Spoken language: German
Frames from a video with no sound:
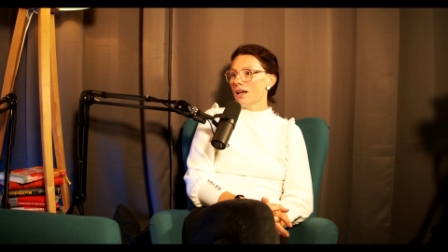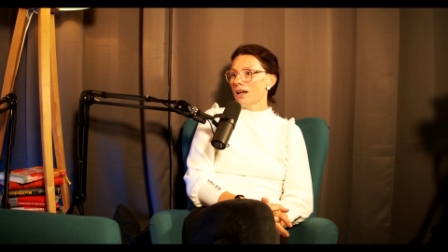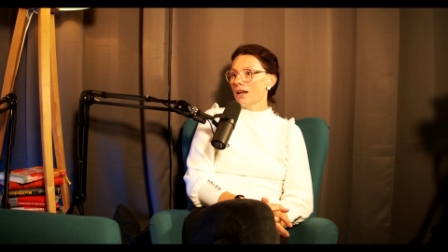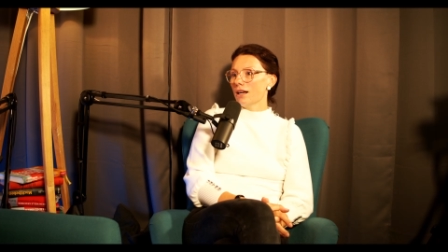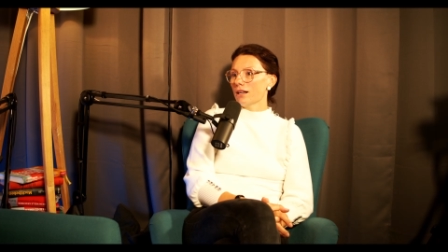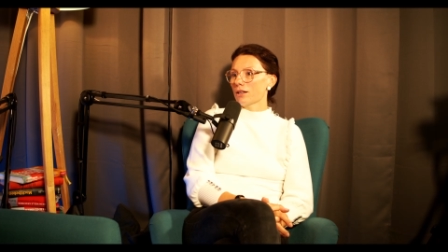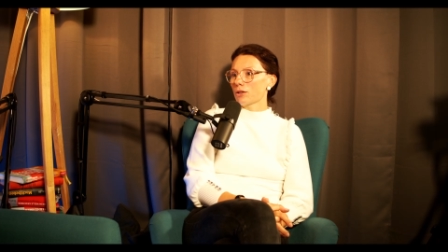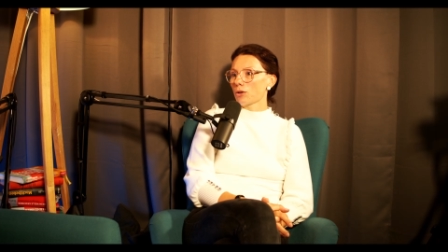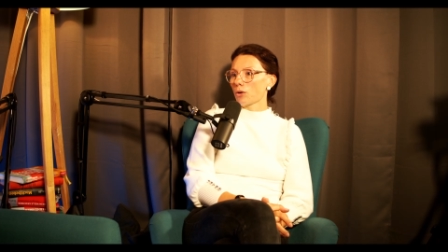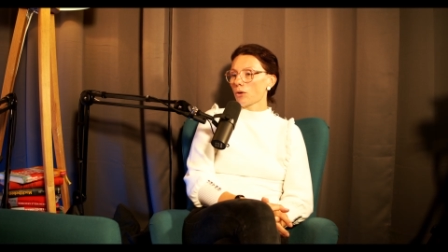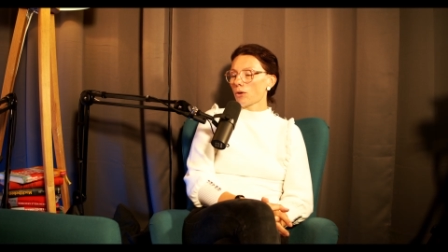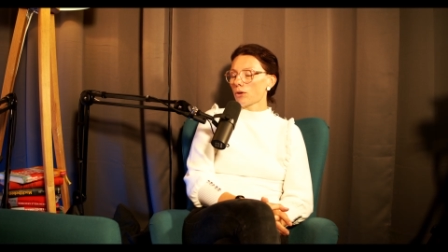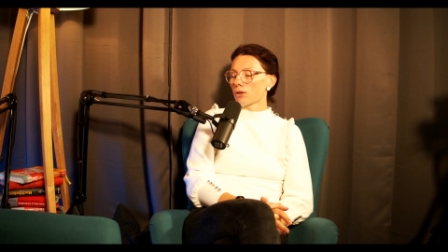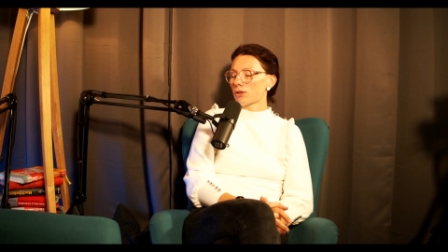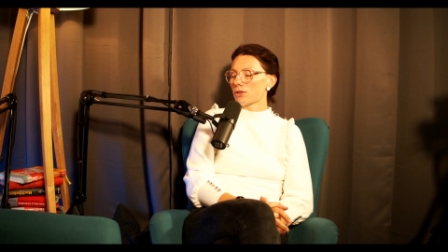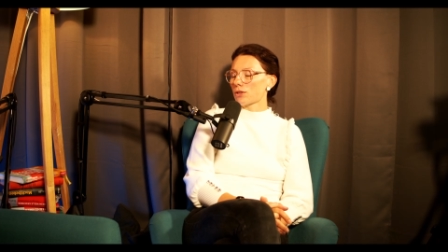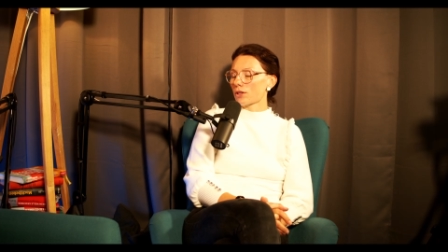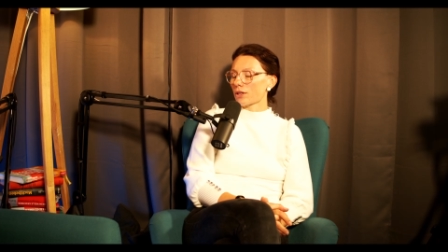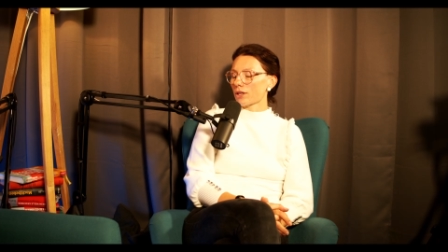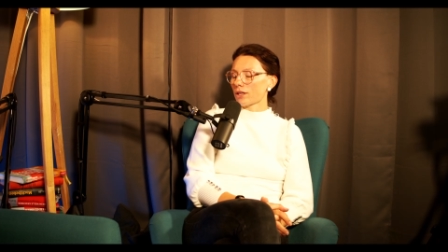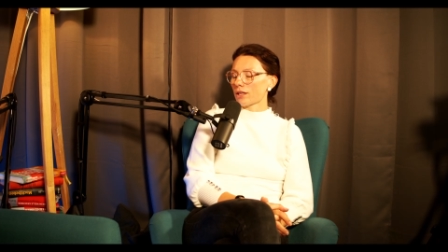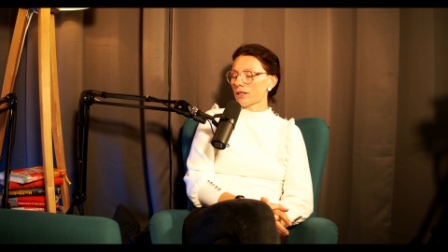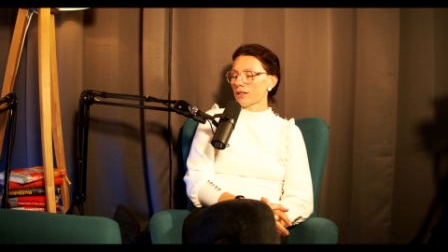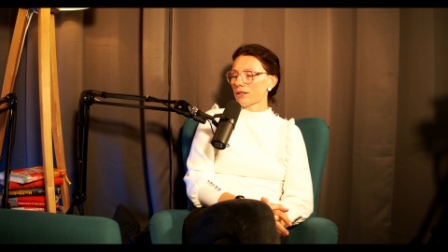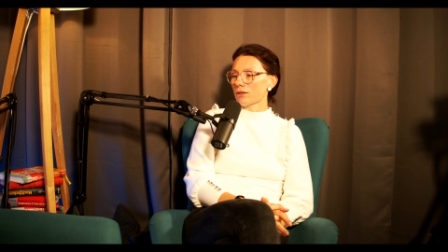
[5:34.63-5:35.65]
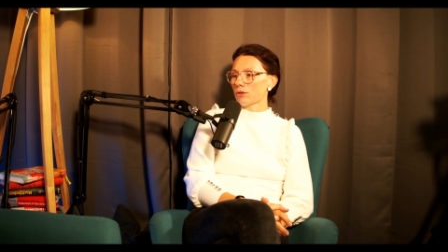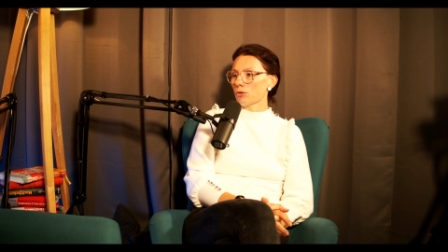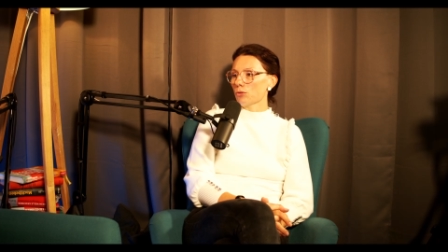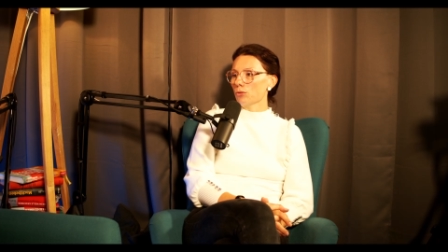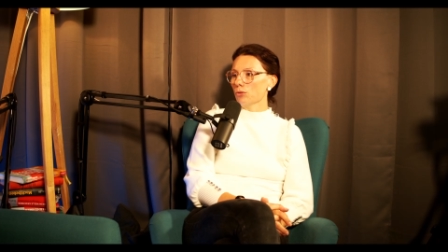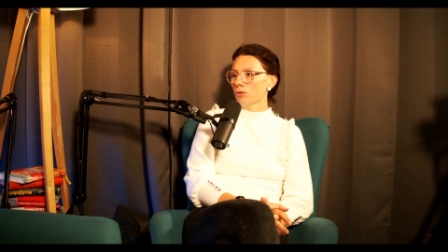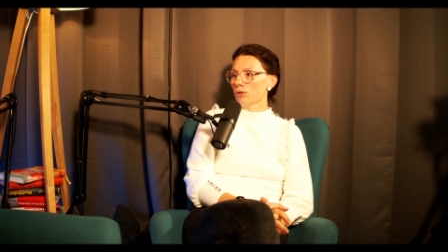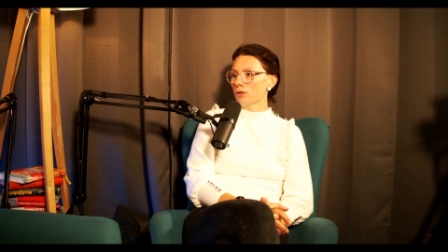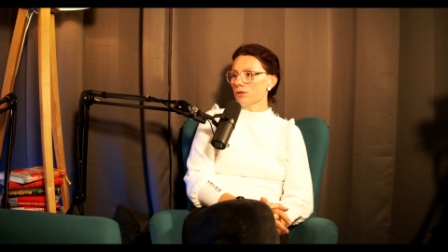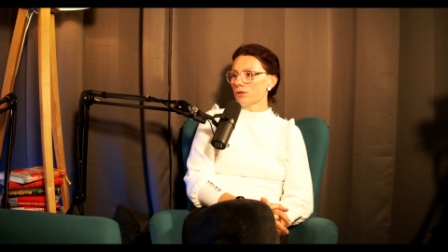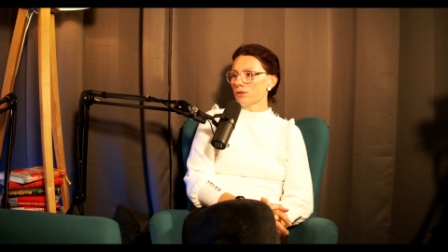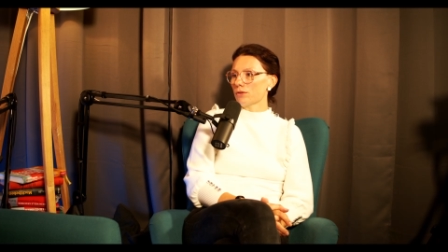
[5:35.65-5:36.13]
äh, größere
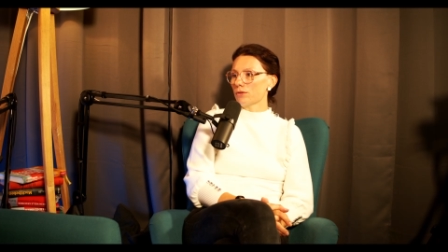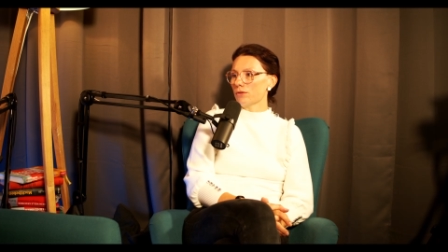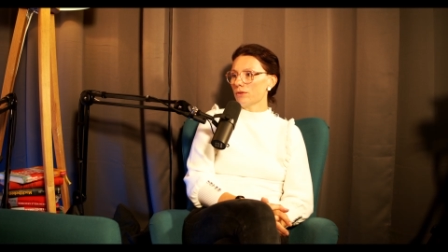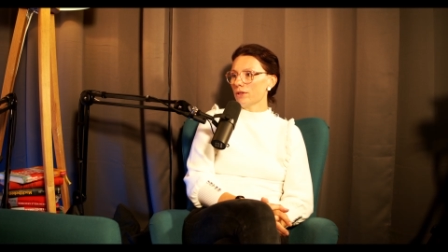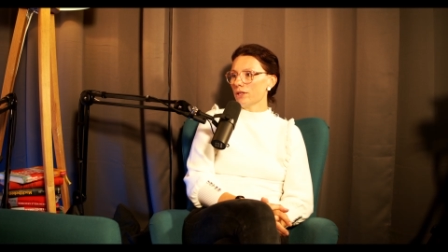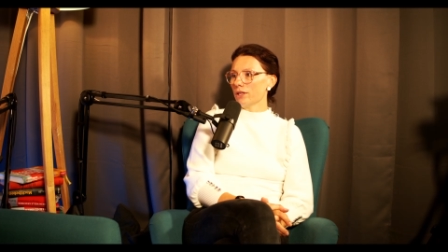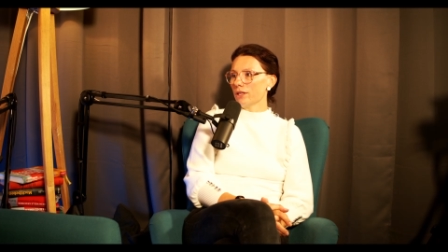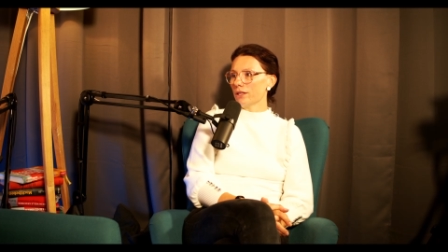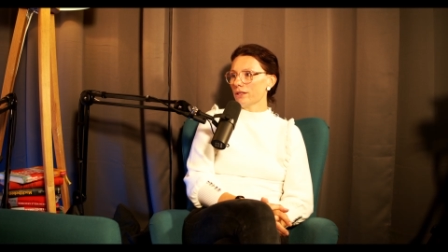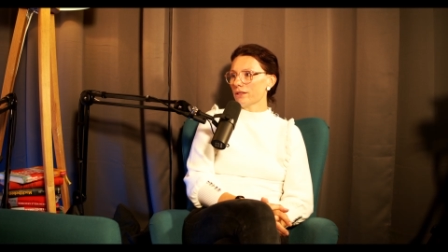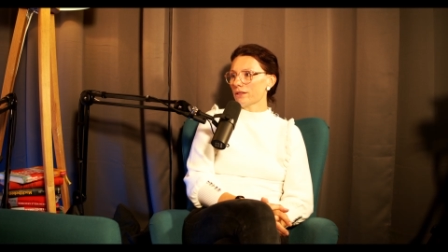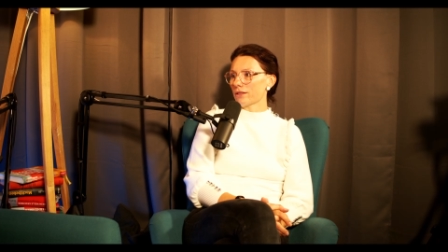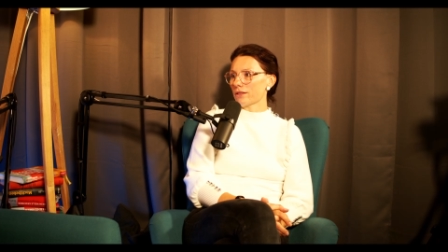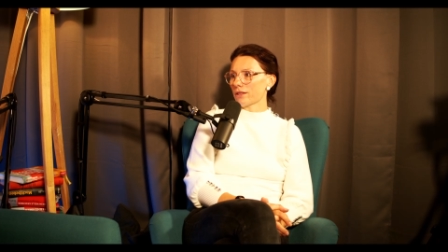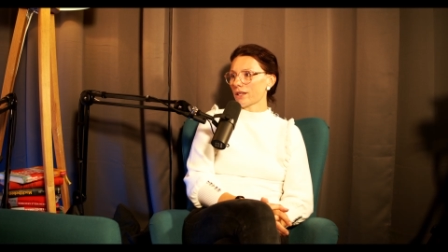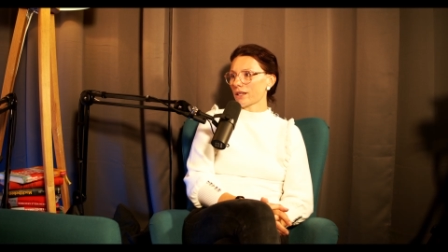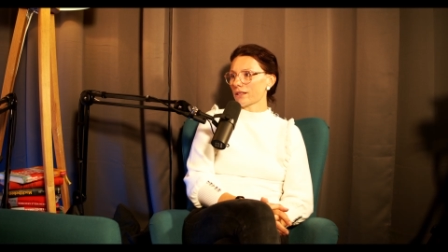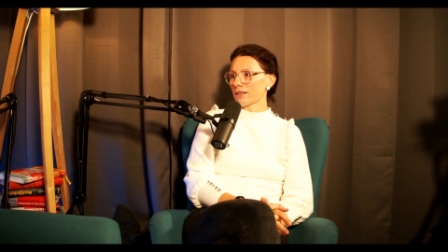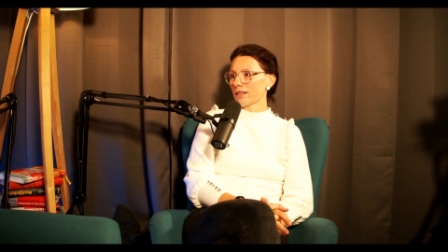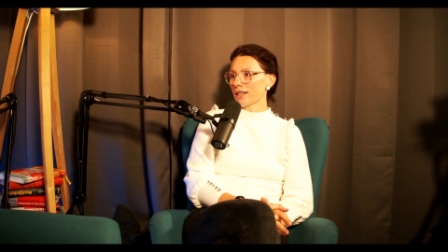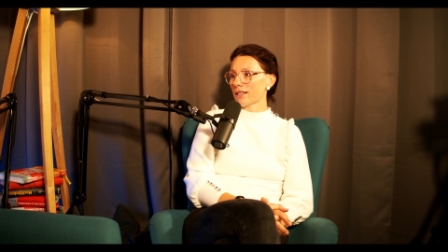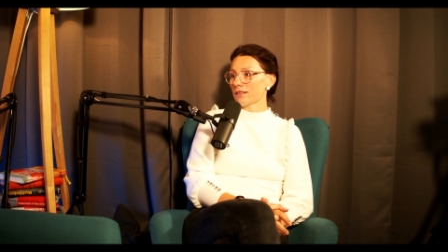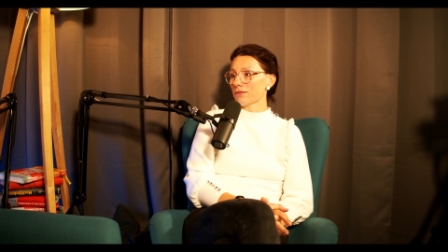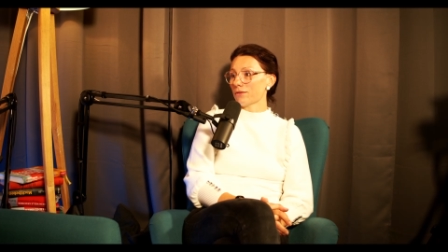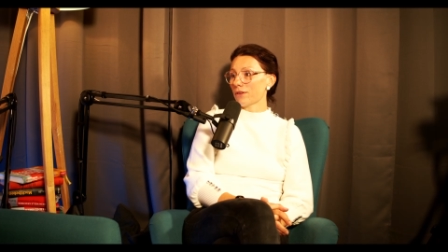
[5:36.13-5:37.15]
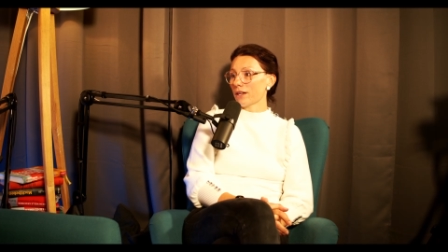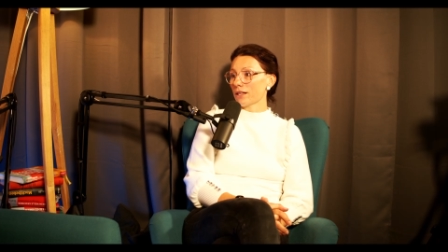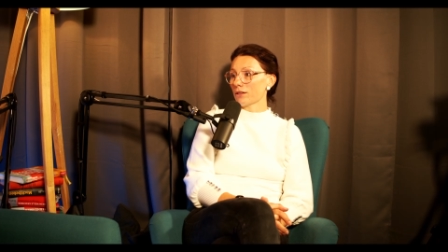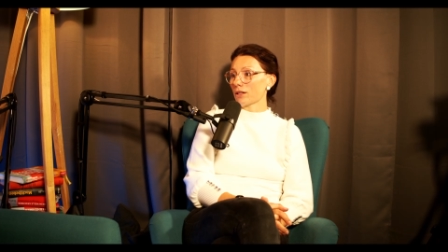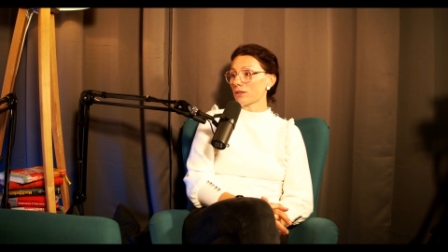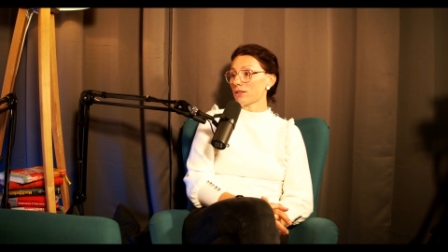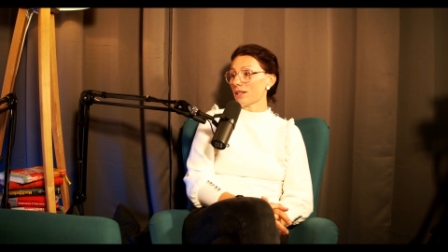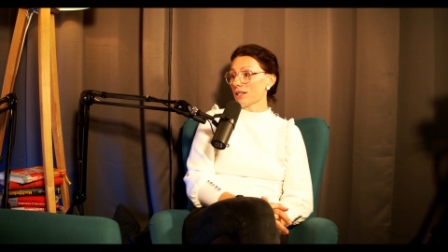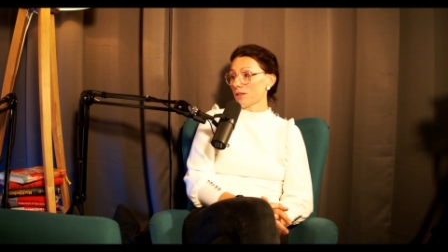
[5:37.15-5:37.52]
Tools wie SuccessFactors,